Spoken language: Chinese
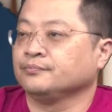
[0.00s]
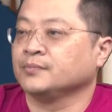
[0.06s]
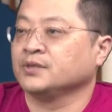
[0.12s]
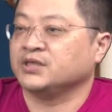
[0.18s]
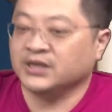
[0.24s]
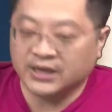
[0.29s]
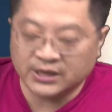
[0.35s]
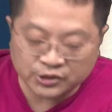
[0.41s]

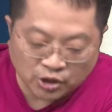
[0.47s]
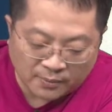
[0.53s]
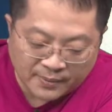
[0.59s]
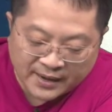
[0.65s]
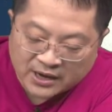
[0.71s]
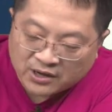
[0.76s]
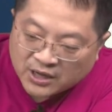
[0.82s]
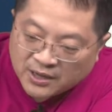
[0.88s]
今天收
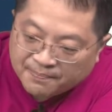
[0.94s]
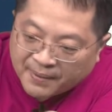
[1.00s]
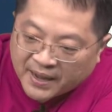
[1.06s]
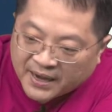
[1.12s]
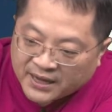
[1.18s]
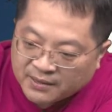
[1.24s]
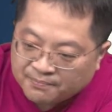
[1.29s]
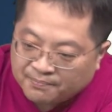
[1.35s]
盘有一百
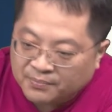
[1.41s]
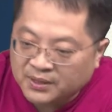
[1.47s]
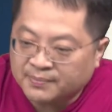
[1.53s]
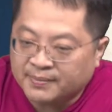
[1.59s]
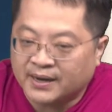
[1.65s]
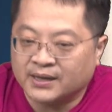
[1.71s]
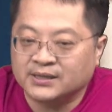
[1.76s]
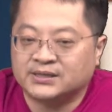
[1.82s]
零一
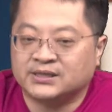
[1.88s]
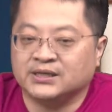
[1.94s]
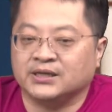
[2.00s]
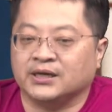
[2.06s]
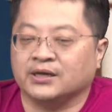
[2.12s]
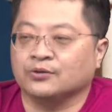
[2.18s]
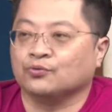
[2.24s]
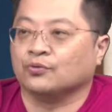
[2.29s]
百零七
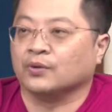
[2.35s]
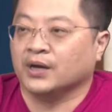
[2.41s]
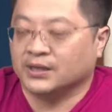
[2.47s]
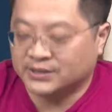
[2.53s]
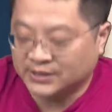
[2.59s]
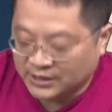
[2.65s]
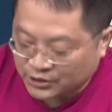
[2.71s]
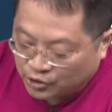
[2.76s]
点五嘞，
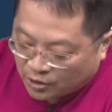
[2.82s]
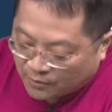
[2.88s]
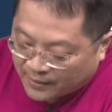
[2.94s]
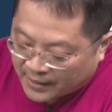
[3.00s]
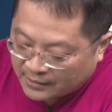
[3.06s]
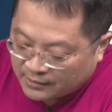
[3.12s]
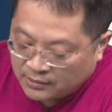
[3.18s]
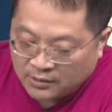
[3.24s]
今天收
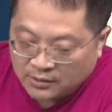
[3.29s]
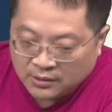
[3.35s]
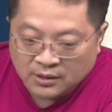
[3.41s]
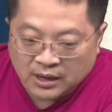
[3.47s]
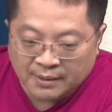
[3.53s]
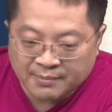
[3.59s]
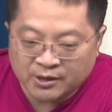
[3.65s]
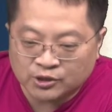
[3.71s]
盘
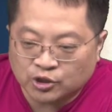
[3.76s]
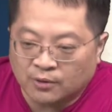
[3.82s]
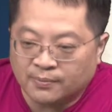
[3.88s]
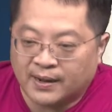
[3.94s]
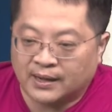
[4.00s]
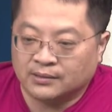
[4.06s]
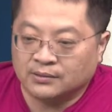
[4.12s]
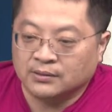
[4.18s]
还没有收
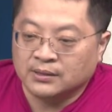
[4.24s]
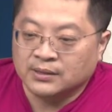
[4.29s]
盘，